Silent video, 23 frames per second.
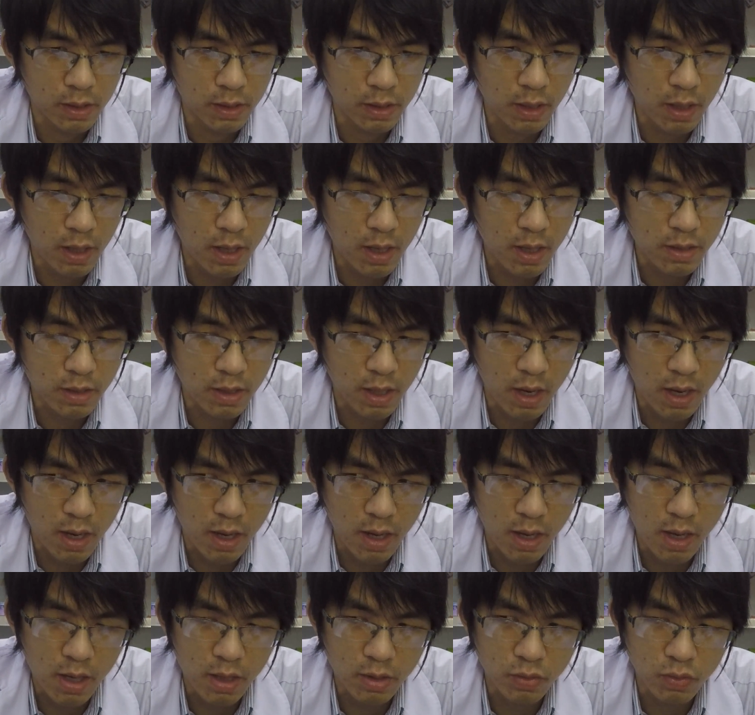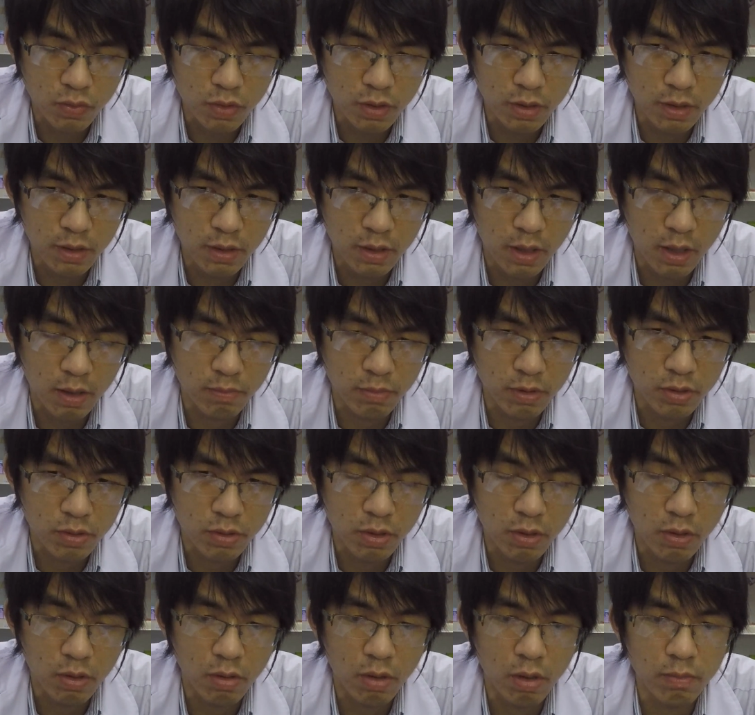ยาทาทุกชนิดหามีสเตี
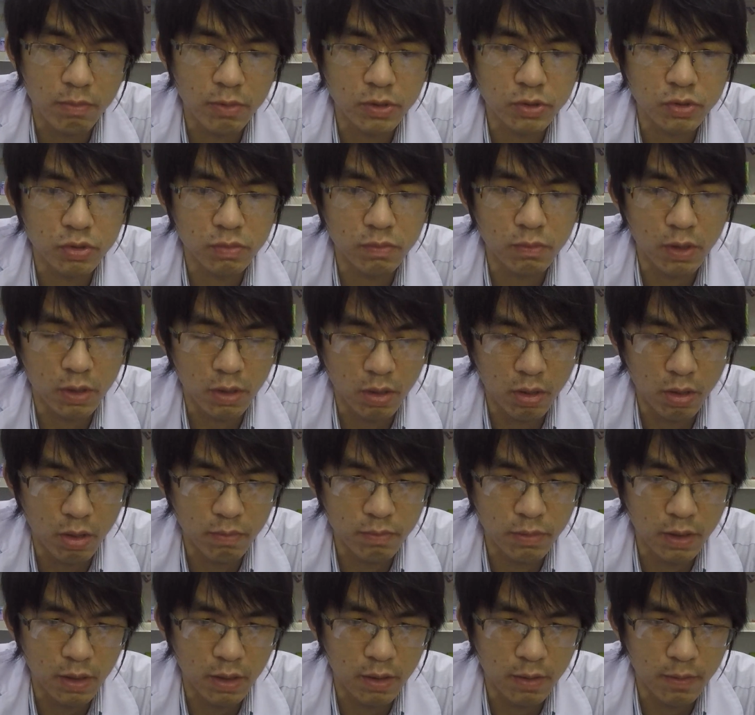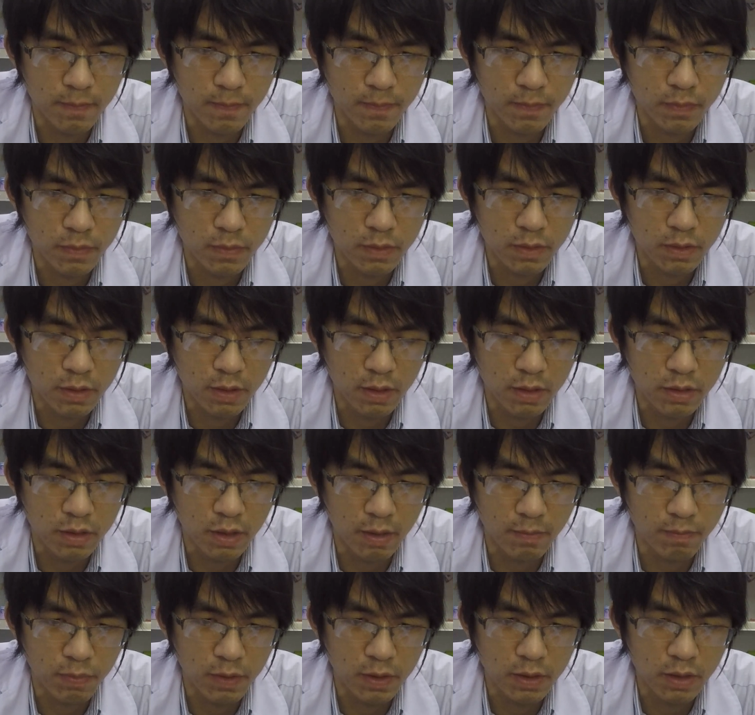ยรอยเป็นส่วนประกอบเนี่ยจะจัด
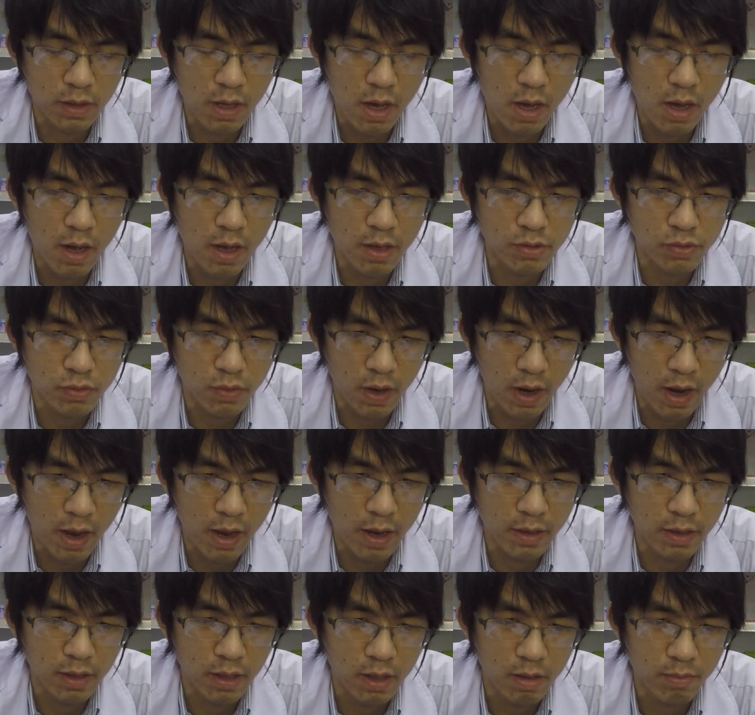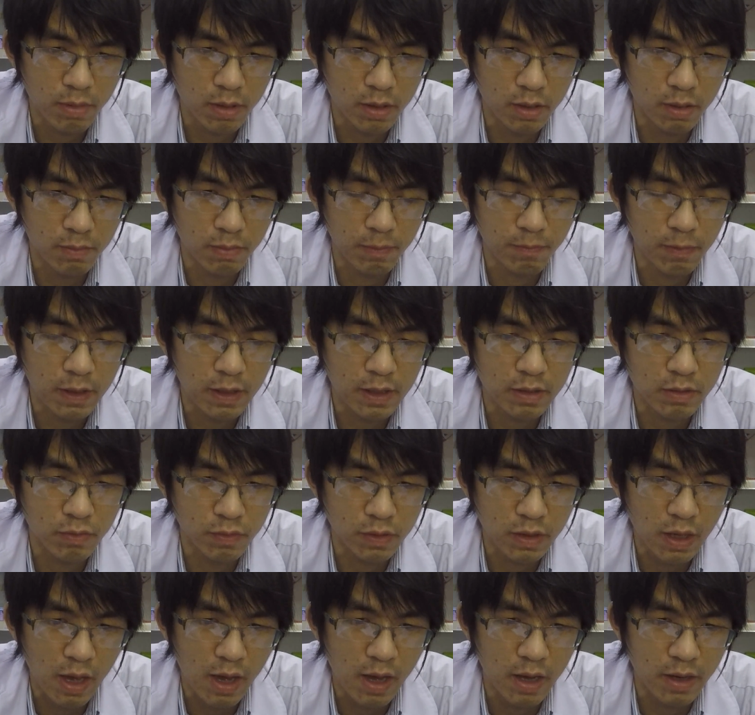เป็นยาอันตรายนะฮะมันคือประเภทของ
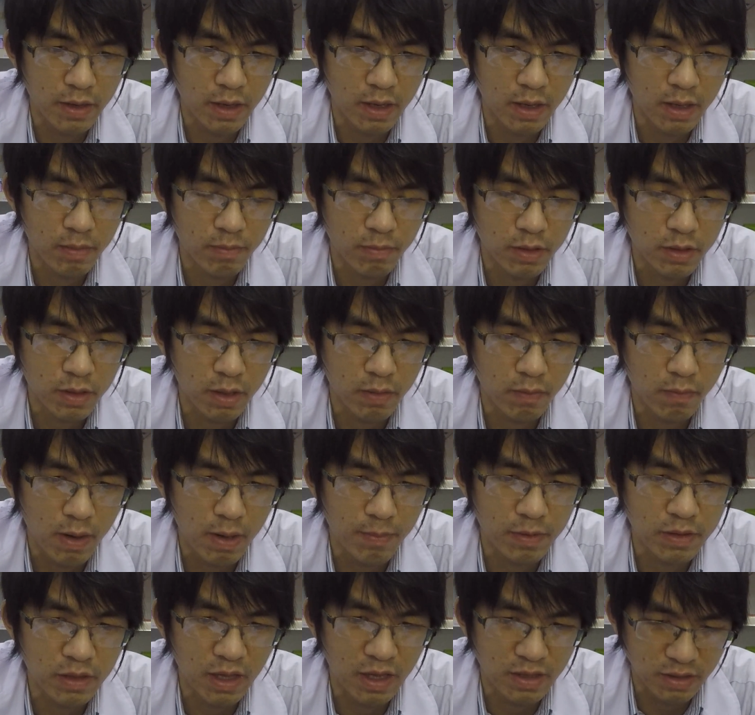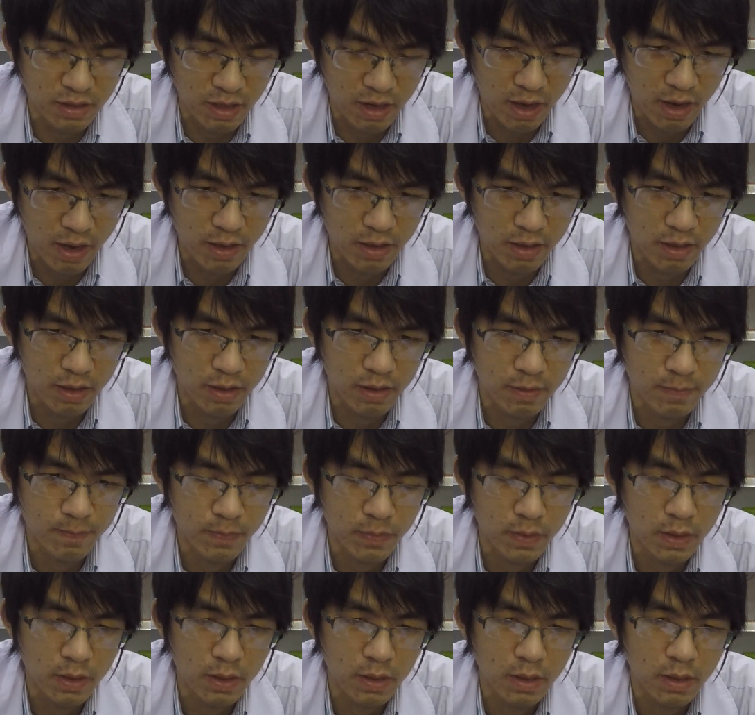ยานะฮะไม่ใช่ว่ามันจะอันตรายอะไร
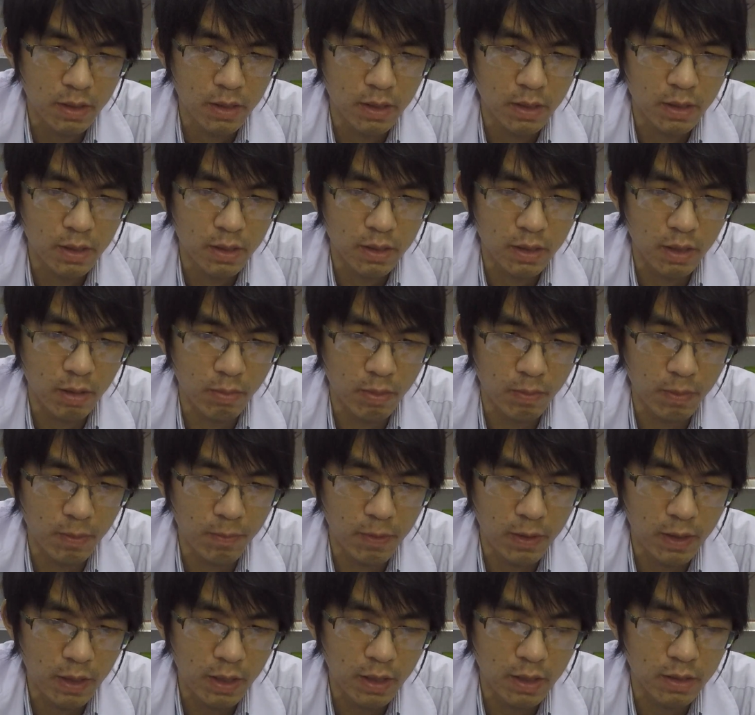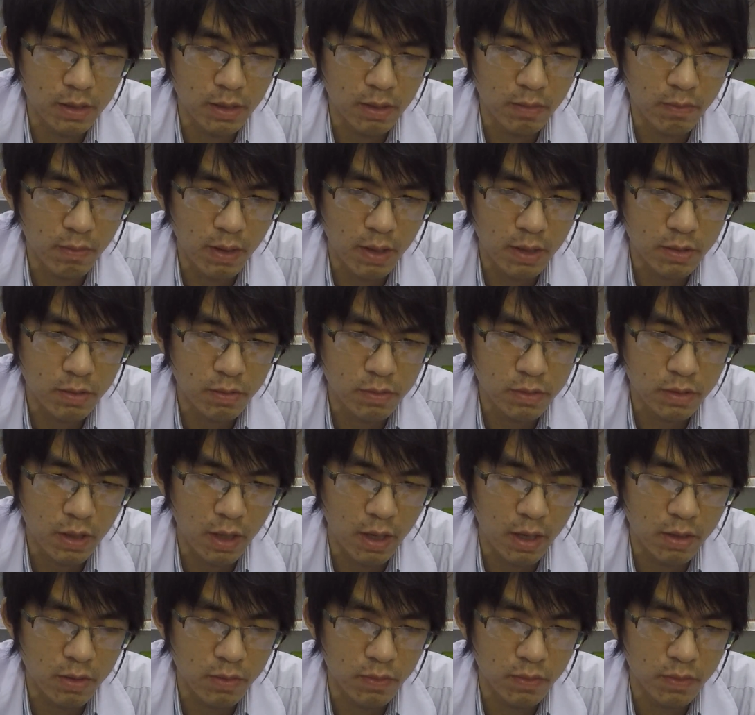แต่มันประเภทที่ว่าต้องจ่า
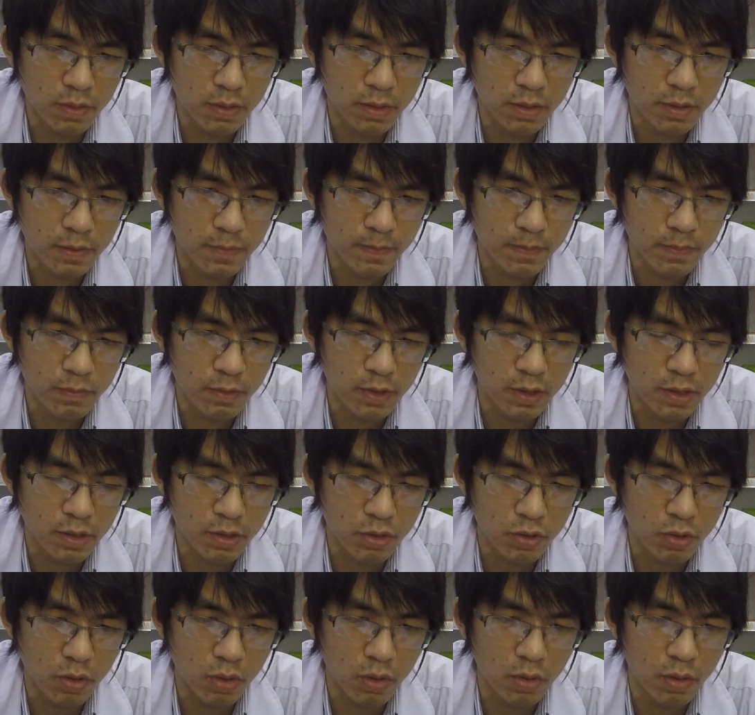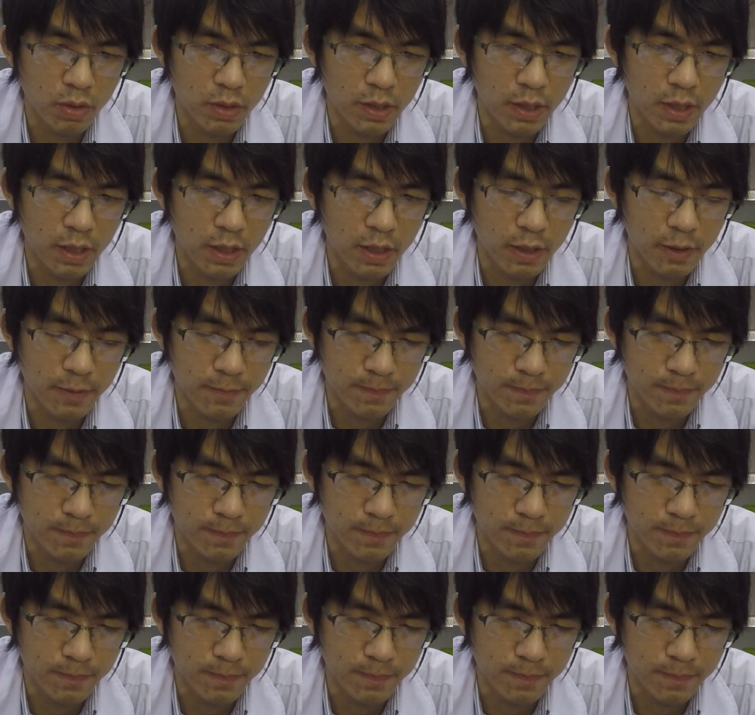ยโดยเภสัชกรนะฮะ